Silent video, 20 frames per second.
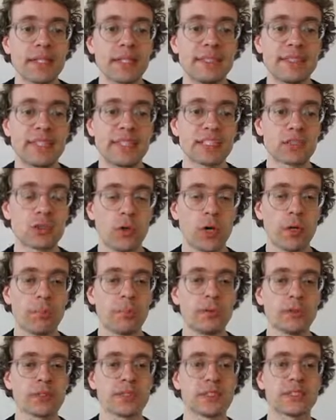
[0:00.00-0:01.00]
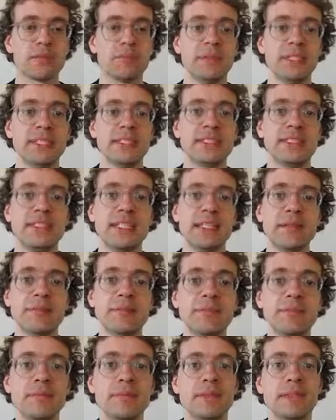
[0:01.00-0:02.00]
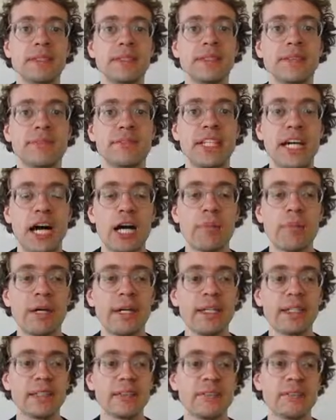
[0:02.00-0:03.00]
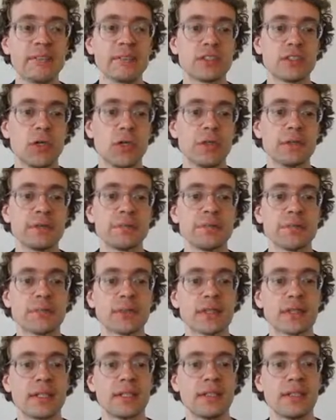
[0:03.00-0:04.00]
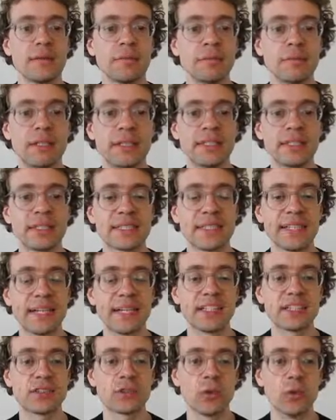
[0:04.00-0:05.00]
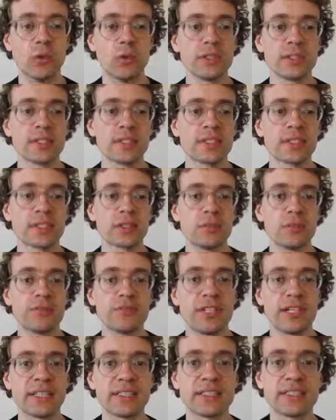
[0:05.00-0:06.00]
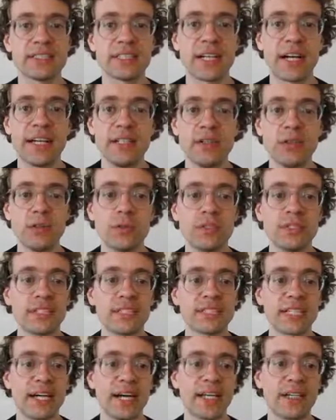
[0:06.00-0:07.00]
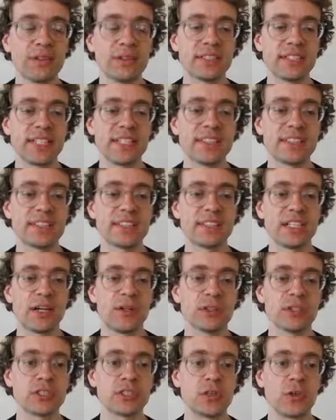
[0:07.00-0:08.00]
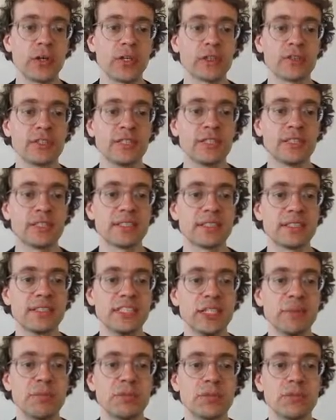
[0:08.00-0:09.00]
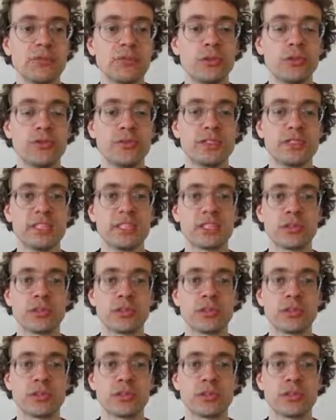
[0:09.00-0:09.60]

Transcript: Das Korpus, mit dem wir arbeiten können, ähm, ist recht groß. Es umfasst 361.957